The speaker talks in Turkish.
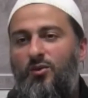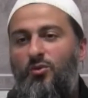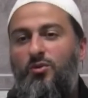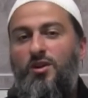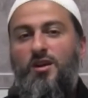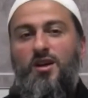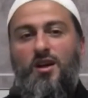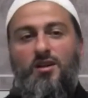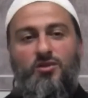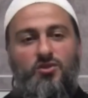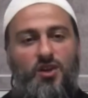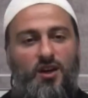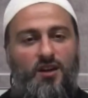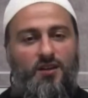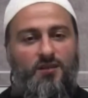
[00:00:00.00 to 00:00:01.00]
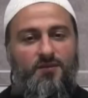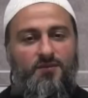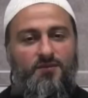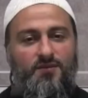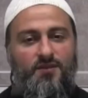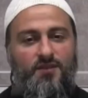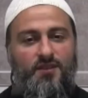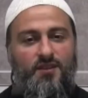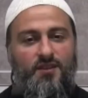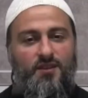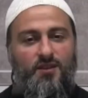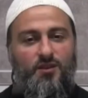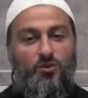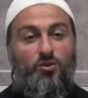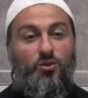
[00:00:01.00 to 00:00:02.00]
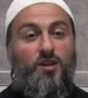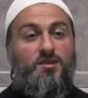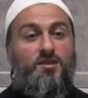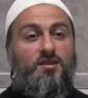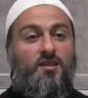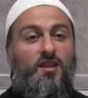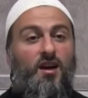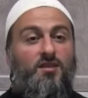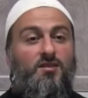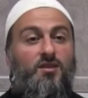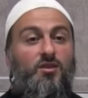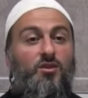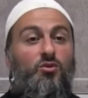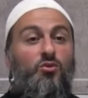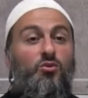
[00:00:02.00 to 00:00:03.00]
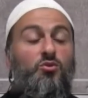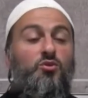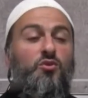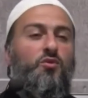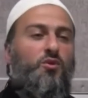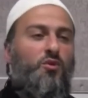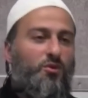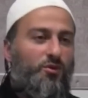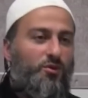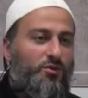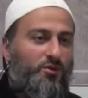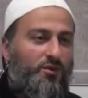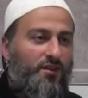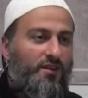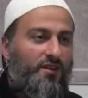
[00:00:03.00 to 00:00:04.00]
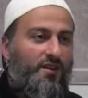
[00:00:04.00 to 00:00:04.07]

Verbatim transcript: Uyuyakalınca rüyasında Hazreti Yusuf'u görüyor.